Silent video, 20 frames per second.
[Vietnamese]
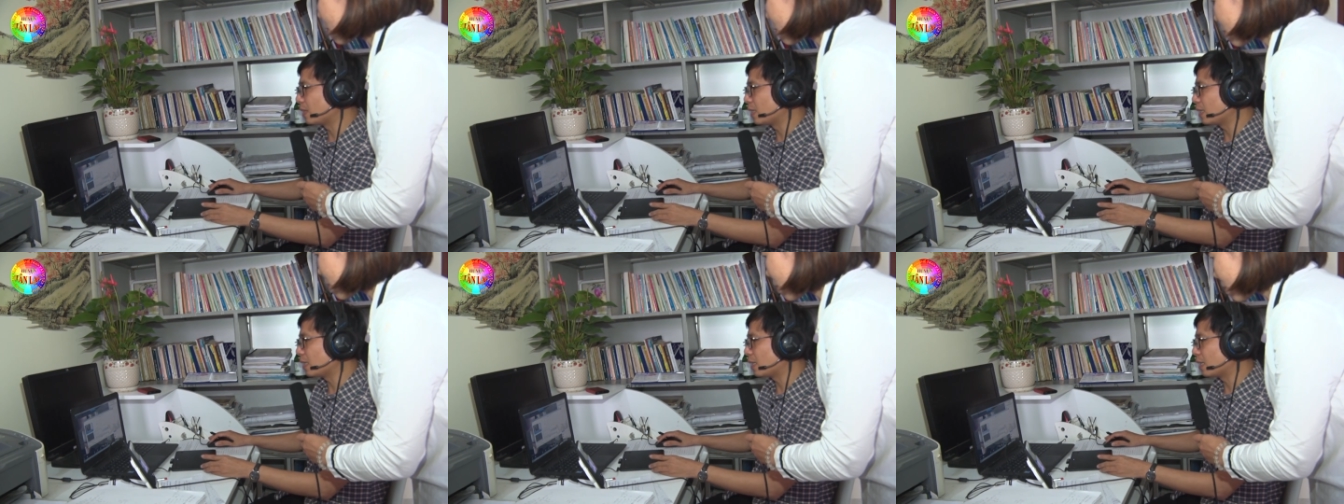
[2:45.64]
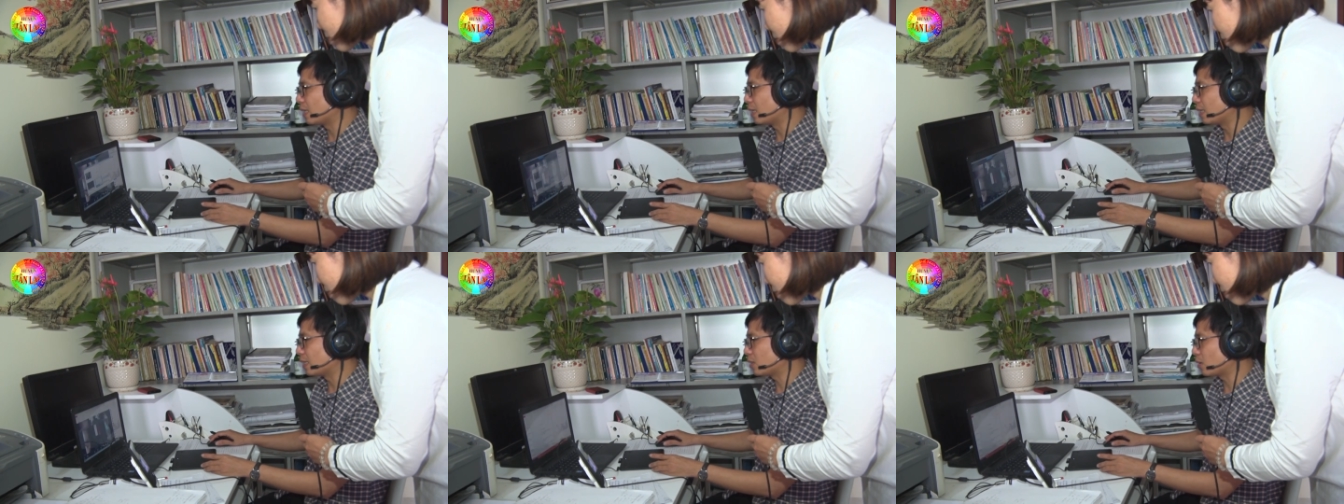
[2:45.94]
bị
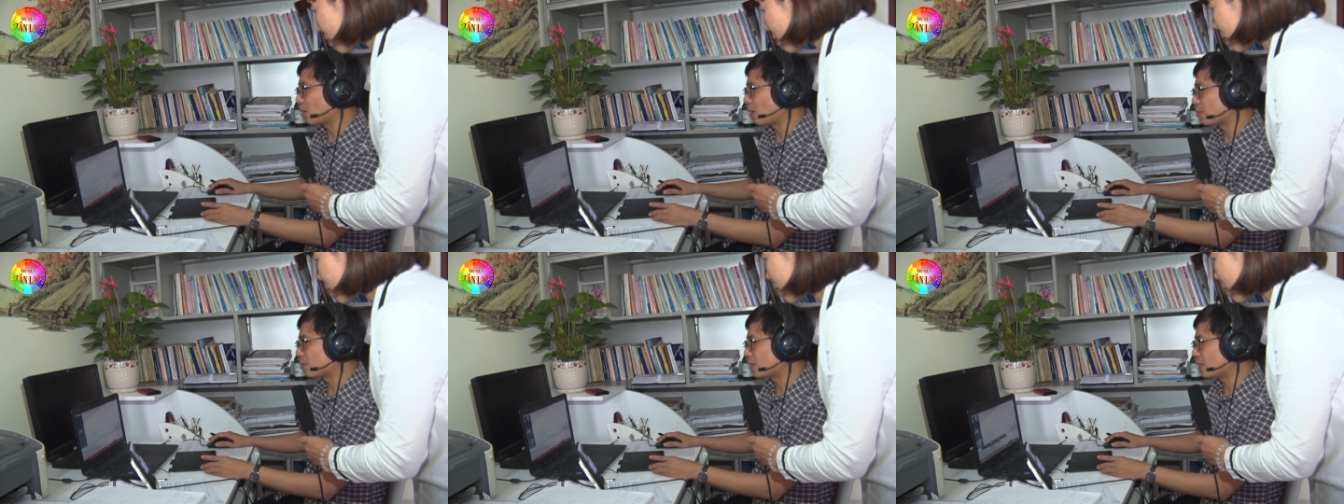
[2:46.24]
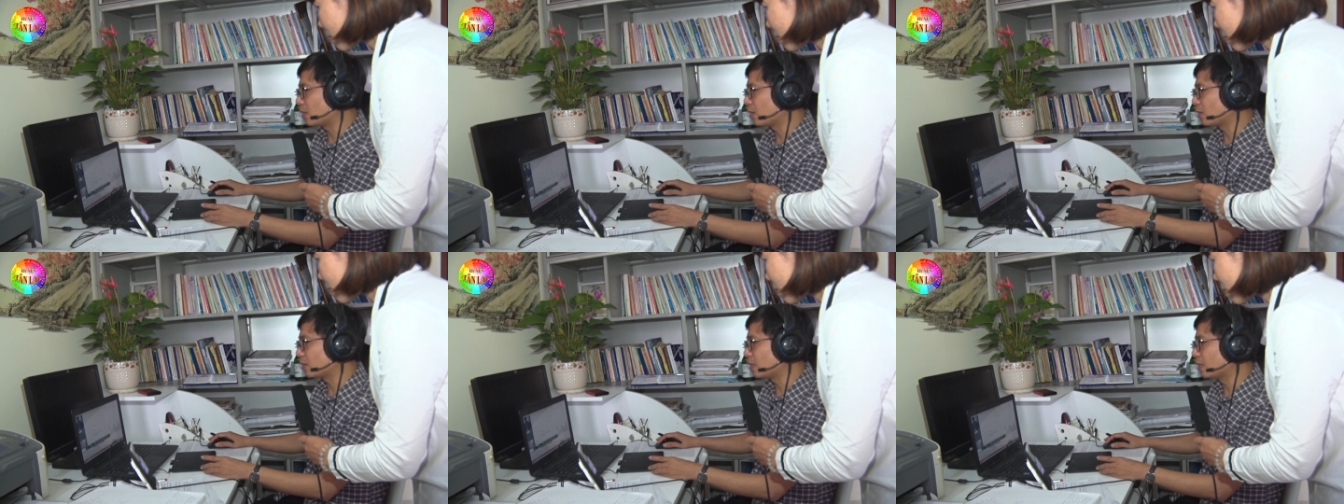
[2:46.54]
để cho học
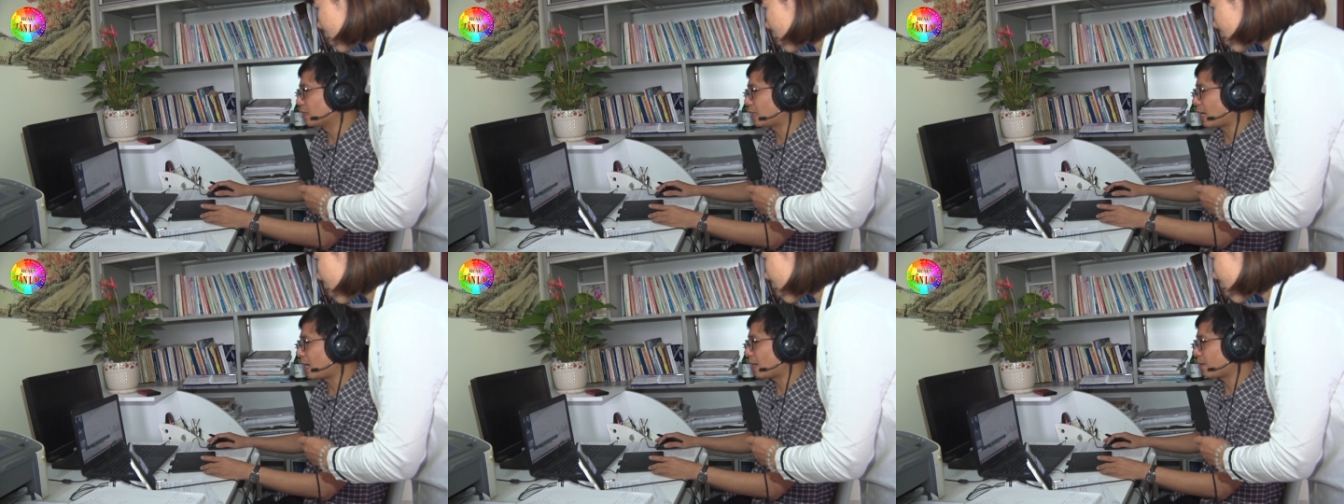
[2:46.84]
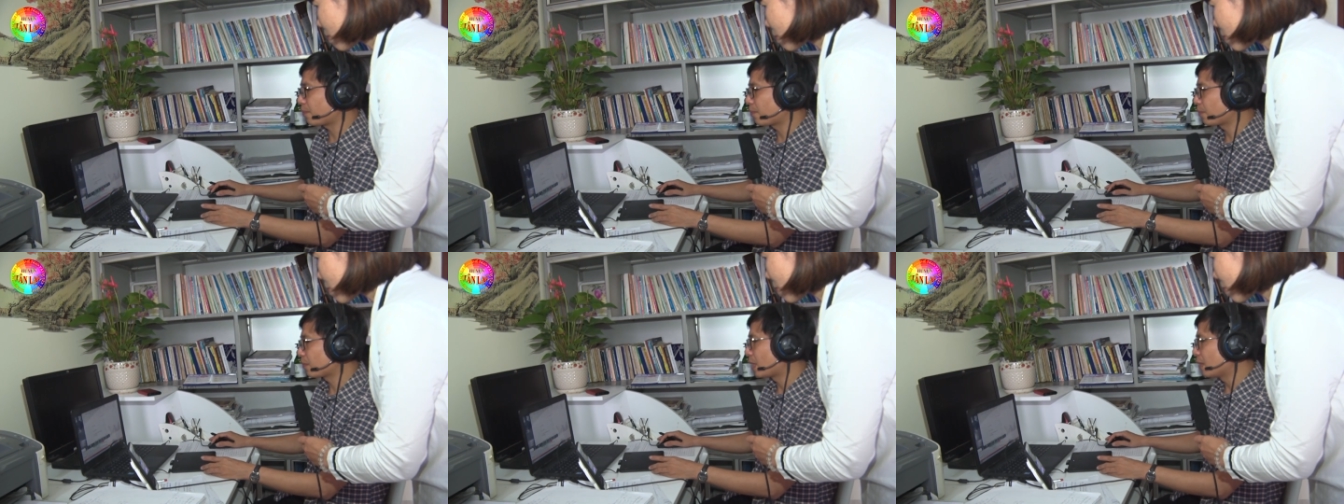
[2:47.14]
sinh nó tương tác.
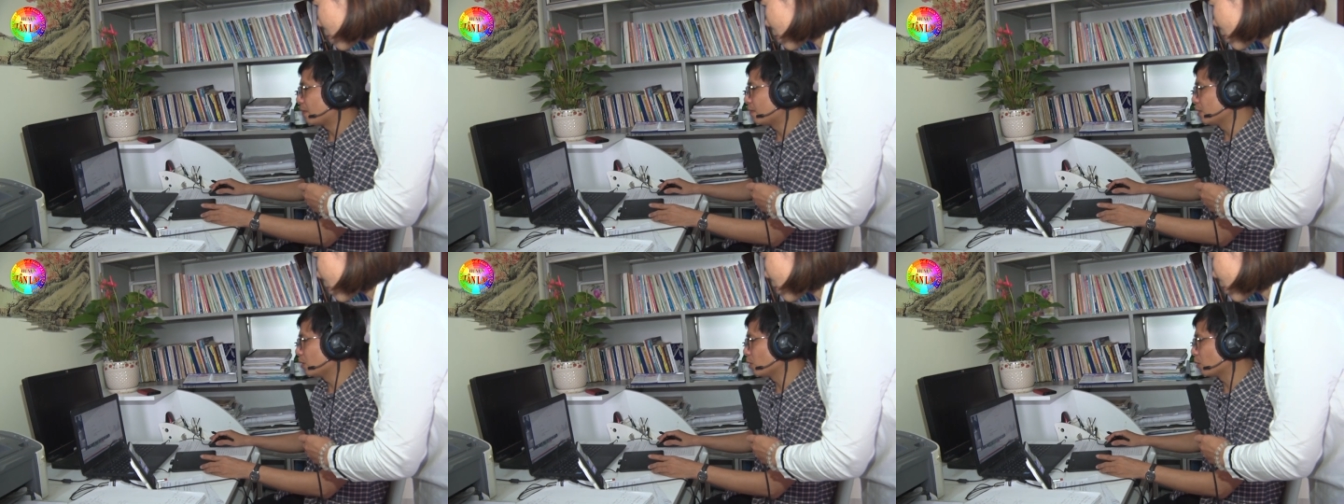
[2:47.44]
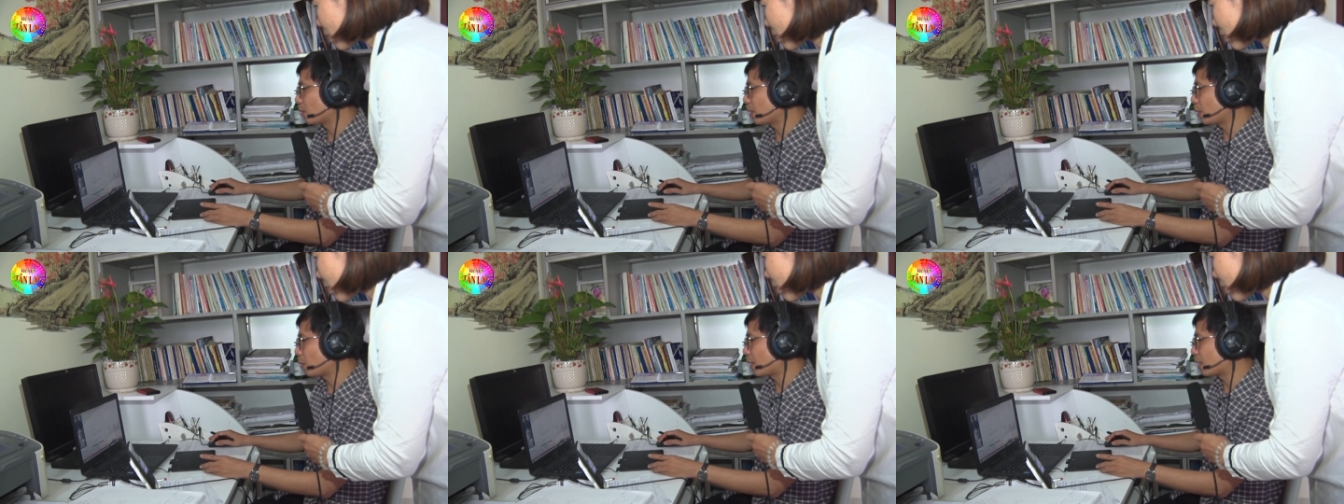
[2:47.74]
Ví
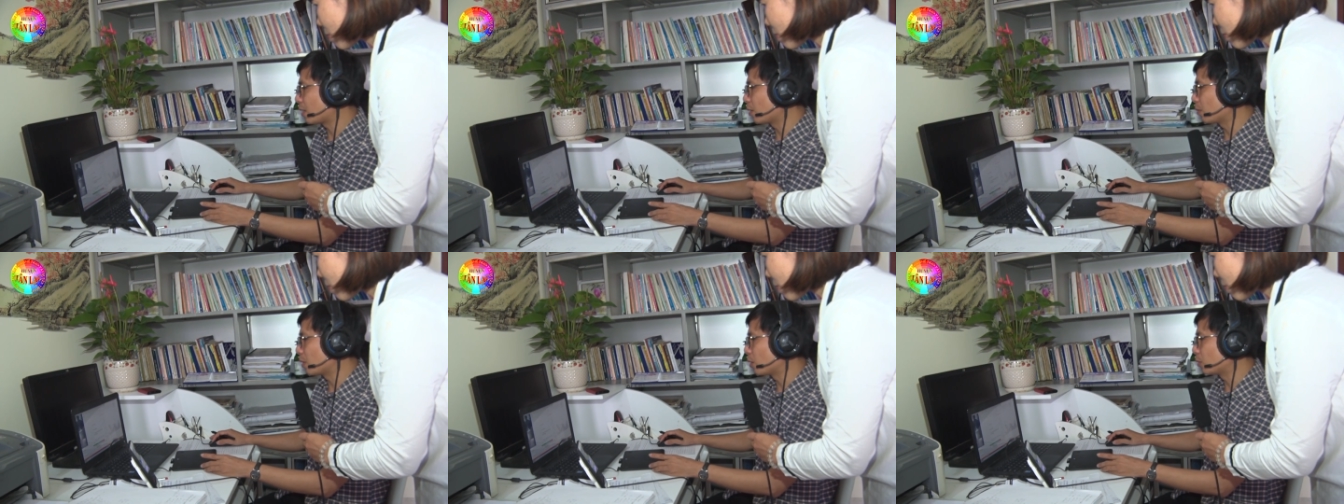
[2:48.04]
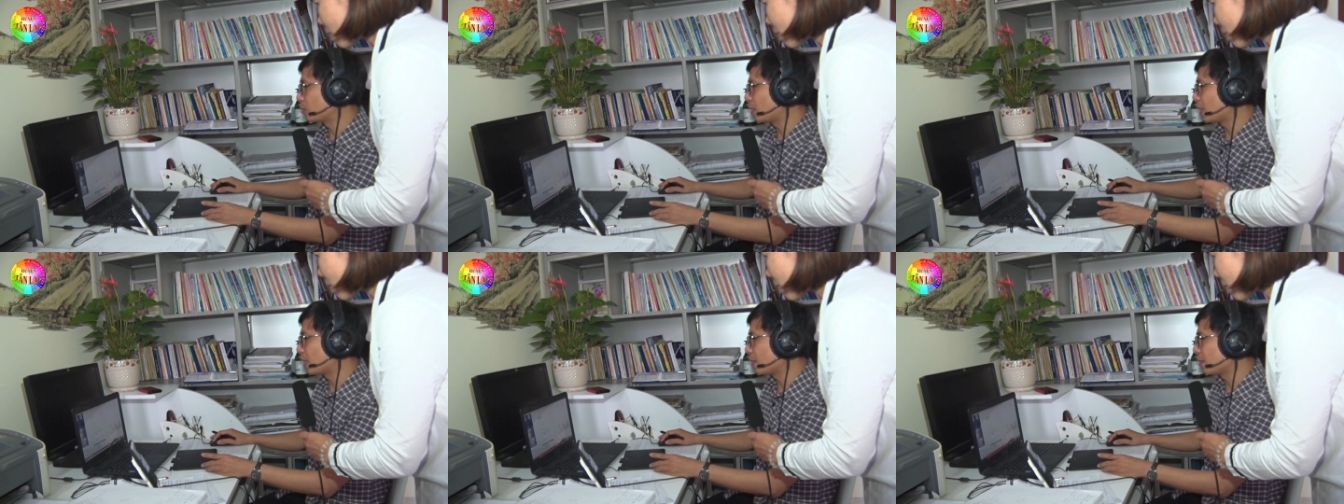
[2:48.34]
dụ cái hoạt động đầu
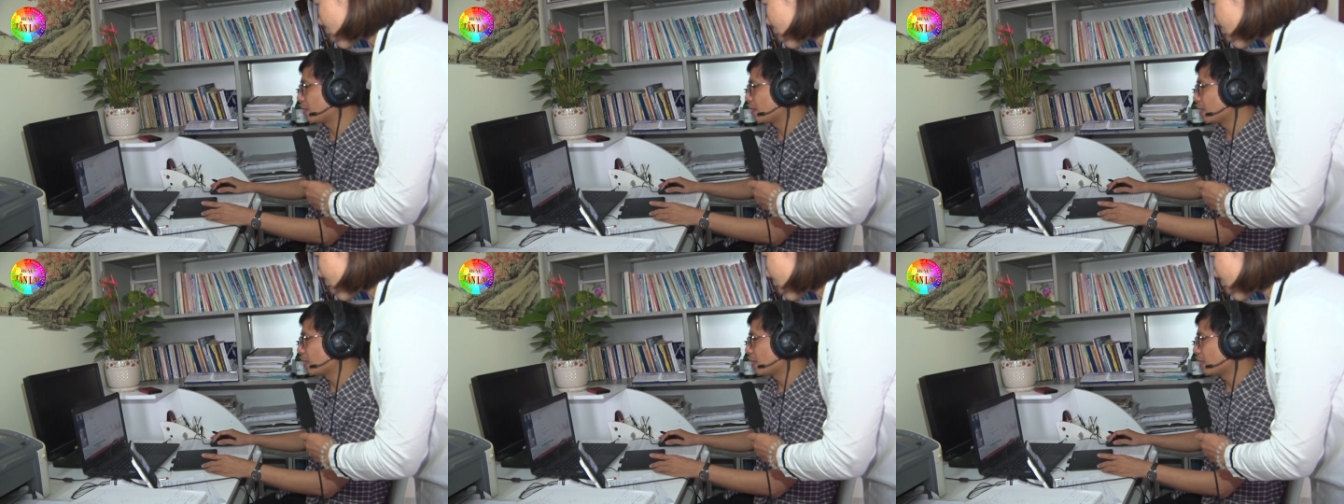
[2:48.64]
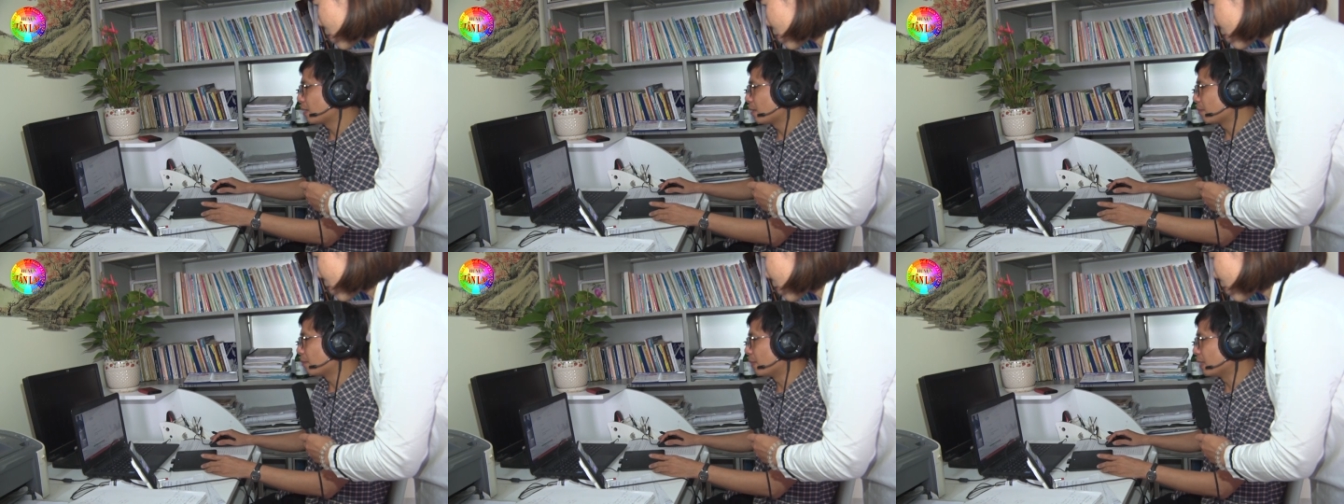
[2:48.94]
tiên
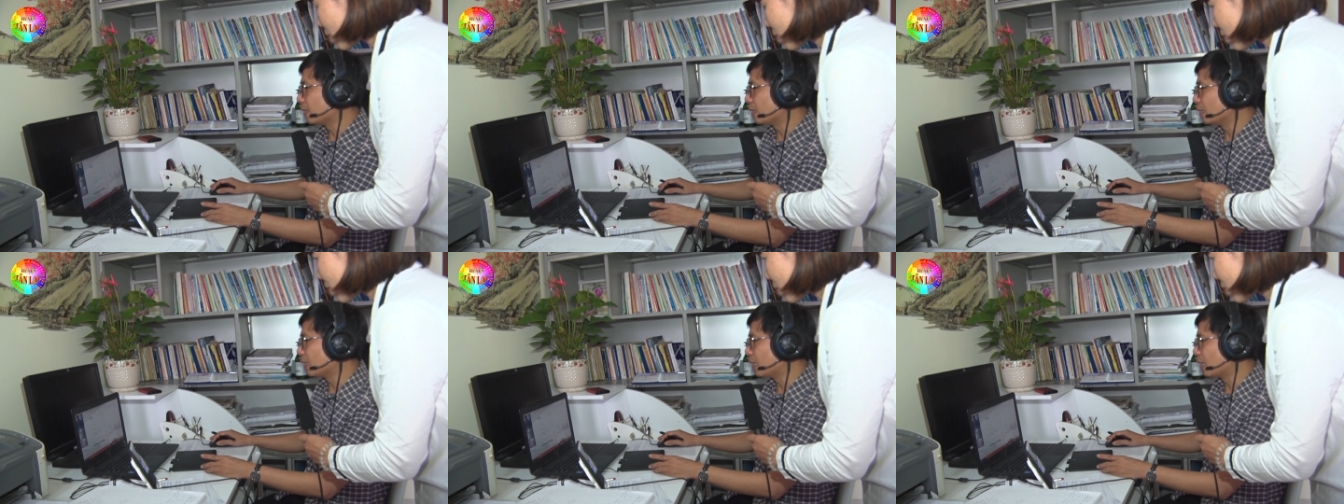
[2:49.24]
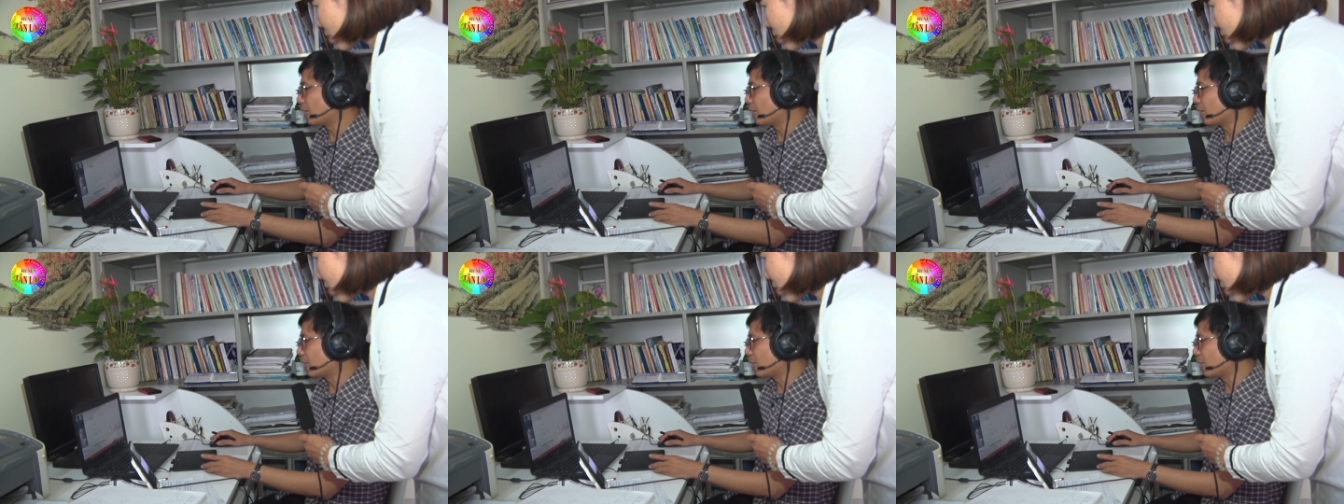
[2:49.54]
mình